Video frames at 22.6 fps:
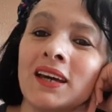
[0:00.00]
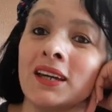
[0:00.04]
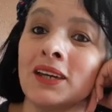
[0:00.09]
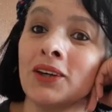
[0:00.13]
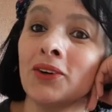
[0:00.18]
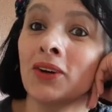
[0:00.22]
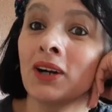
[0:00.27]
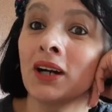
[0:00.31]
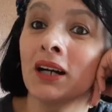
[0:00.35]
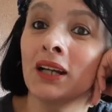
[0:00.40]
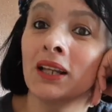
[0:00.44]

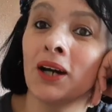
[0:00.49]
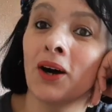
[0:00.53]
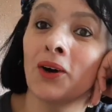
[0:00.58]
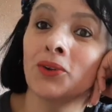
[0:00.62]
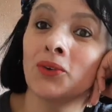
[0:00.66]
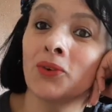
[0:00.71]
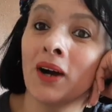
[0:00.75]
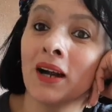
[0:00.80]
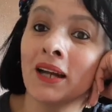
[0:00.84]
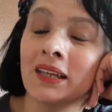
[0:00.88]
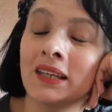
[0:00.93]
E o canal
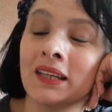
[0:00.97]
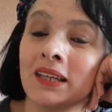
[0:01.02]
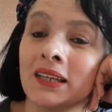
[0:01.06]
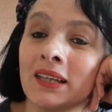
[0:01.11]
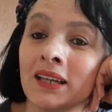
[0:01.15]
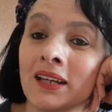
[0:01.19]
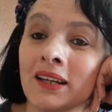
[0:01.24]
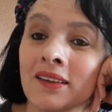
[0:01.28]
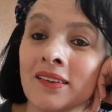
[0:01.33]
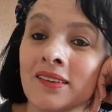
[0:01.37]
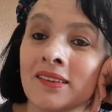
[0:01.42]
do
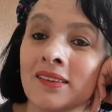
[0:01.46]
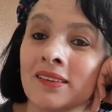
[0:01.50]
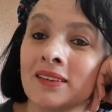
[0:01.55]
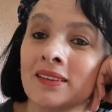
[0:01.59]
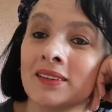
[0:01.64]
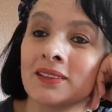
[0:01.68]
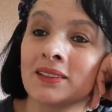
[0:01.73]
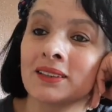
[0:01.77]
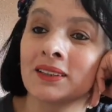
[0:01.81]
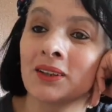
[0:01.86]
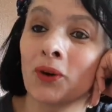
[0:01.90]
Aquias,
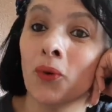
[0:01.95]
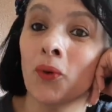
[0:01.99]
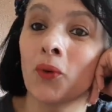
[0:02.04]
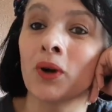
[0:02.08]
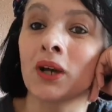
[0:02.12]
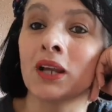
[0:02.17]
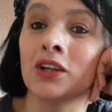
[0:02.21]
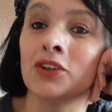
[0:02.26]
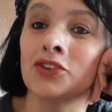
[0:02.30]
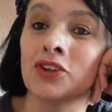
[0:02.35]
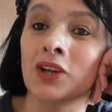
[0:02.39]
o
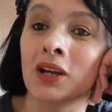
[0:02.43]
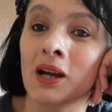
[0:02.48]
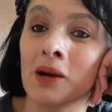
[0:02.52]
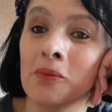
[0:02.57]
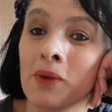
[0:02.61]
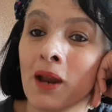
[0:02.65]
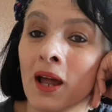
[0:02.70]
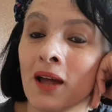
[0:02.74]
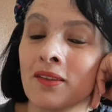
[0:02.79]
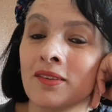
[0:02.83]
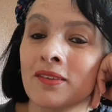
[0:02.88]
Critica
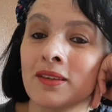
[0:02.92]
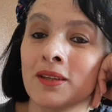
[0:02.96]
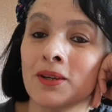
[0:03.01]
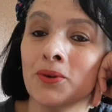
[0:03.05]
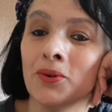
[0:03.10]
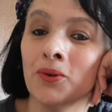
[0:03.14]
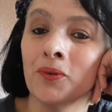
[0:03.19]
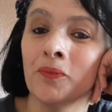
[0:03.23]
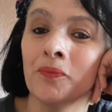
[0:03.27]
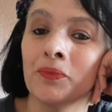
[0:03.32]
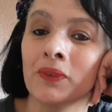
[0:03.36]

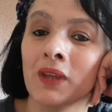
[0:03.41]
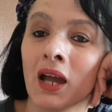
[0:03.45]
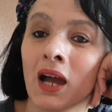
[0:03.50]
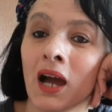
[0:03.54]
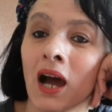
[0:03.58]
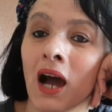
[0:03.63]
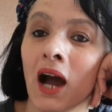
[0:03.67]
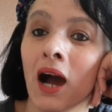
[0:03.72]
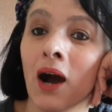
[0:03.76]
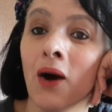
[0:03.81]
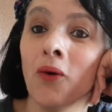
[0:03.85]
Brasil,
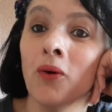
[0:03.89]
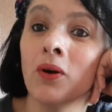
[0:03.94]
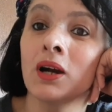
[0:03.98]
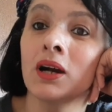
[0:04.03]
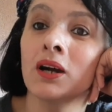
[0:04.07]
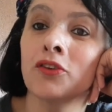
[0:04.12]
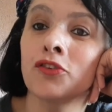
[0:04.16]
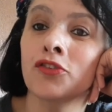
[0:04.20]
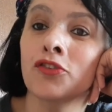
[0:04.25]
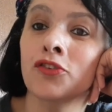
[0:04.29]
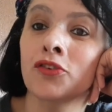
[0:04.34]

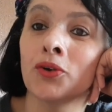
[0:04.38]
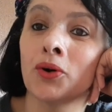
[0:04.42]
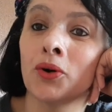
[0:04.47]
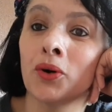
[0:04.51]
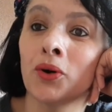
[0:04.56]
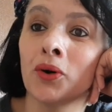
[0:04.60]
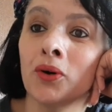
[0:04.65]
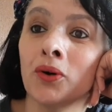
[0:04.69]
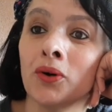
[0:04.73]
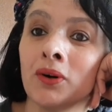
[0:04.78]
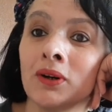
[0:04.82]

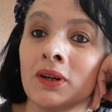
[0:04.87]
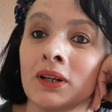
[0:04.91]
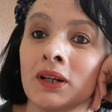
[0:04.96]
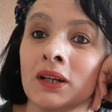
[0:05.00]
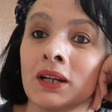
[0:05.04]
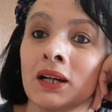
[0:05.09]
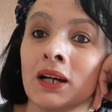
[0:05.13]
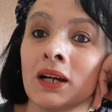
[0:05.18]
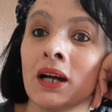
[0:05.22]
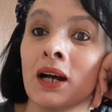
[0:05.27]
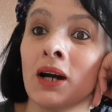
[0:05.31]
alcançou
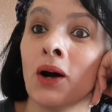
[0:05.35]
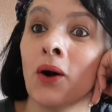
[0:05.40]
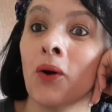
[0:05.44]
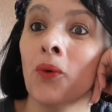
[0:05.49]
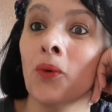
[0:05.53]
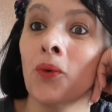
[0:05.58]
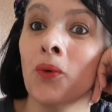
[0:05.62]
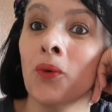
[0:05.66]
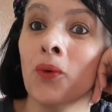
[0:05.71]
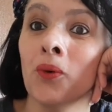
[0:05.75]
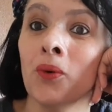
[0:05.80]

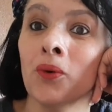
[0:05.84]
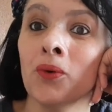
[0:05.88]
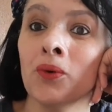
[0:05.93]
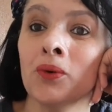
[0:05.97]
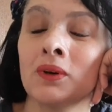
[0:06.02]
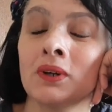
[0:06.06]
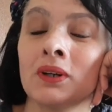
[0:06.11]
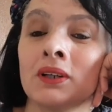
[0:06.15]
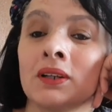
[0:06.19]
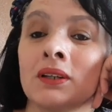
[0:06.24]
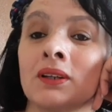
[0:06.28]
o,
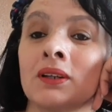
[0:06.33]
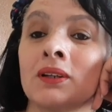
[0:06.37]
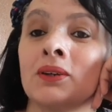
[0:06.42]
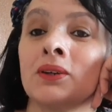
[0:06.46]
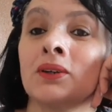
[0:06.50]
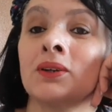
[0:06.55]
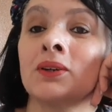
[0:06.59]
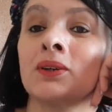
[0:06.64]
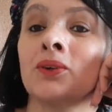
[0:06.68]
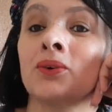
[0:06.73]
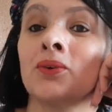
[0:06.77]

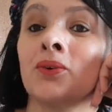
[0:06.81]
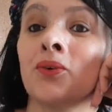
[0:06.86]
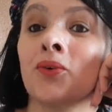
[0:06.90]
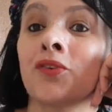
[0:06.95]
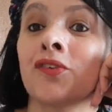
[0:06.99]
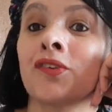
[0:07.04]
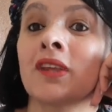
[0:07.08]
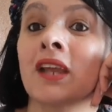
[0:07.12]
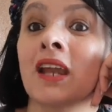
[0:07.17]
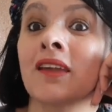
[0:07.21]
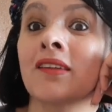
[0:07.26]

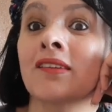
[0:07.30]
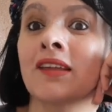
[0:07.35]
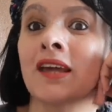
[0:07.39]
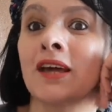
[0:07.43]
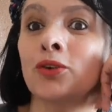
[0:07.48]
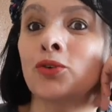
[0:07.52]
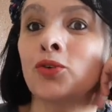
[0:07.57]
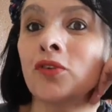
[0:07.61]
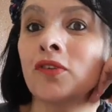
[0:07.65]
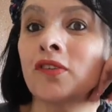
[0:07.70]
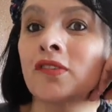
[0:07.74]
os
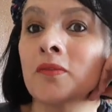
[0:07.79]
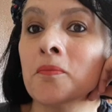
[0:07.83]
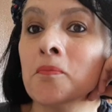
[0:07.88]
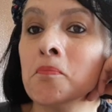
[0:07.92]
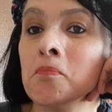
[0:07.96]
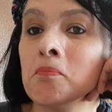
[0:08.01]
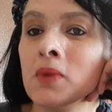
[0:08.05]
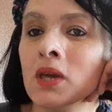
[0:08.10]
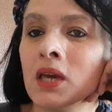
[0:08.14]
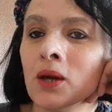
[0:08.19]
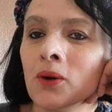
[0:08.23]
300
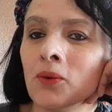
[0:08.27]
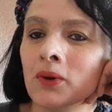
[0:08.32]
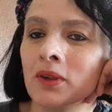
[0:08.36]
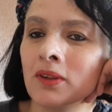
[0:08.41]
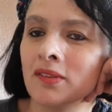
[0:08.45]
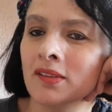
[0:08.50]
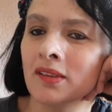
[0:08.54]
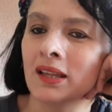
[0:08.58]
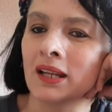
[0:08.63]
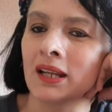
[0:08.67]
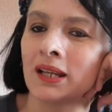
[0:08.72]
mil
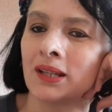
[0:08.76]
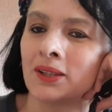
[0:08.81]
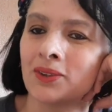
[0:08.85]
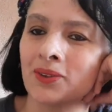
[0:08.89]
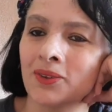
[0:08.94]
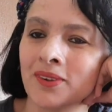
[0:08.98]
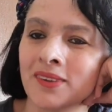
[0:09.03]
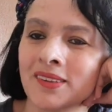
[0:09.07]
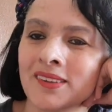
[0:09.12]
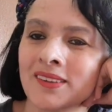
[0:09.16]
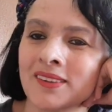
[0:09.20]

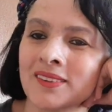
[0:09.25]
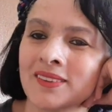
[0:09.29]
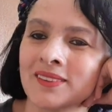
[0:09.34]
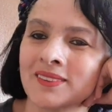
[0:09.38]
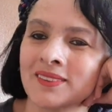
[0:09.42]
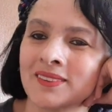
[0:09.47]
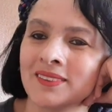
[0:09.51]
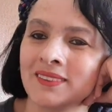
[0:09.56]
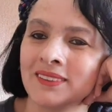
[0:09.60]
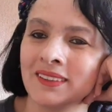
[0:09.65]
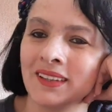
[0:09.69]
inscritos,
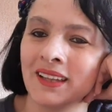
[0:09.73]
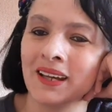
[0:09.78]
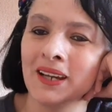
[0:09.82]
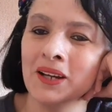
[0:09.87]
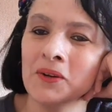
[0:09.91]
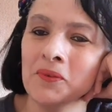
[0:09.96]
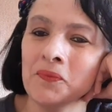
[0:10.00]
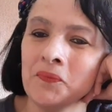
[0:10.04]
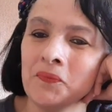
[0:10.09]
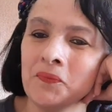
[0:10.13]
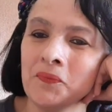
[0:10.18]

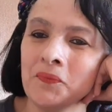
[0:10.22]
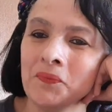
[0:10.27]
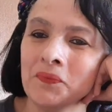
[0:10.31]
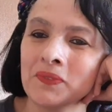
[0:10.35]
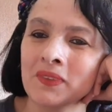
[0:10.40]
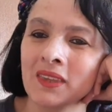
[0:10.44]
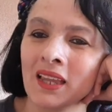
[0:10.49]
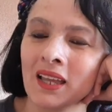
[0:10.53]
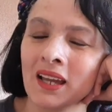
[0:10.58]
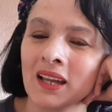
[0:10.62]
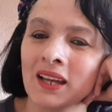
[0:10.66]
né?
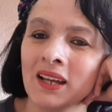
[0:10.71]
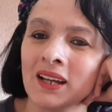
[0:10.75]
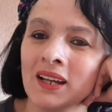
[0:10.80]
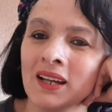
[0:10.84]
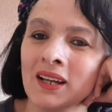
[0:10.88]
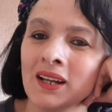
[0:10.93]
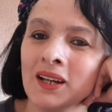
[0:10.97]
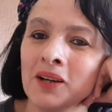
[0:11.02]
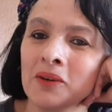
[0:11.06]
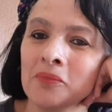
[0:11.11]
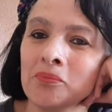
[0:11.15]

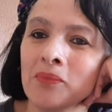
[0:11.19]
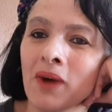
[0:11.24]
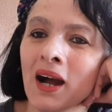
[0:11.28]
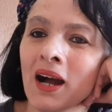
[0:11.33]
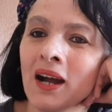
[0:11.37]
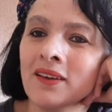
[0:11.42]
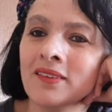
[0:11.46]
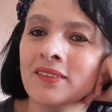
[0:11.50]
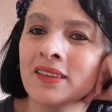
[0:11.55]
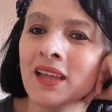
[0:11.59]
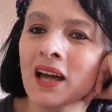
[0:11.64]

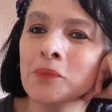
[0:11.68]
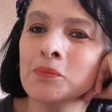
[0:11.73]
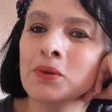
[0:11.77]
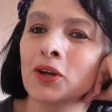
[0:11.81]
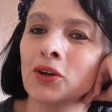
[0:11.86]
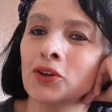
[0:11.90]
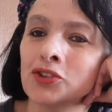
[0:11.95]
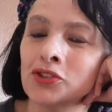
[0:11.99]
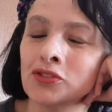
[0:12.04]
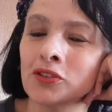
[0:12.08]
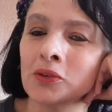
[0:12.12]
Mas sabe o
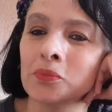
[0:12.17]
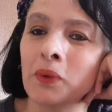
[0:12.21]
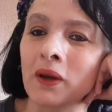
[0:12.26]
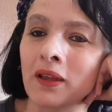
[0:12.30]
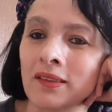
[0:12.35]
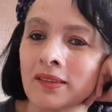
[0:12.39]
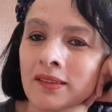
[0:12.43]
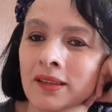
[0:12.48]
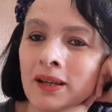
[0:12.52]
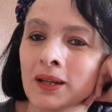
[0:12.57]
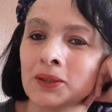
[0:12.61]
que eu tive
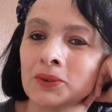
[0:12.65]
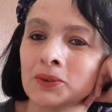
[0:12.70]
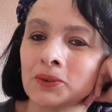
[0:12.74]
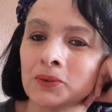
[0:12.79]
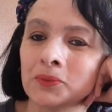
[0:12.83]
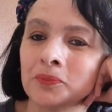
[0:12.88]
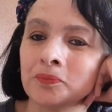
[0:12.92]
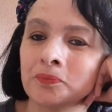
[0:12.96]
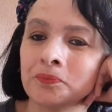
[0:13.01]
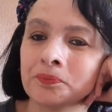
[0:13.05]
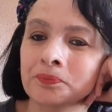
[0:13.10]

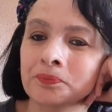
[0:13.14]
pensando?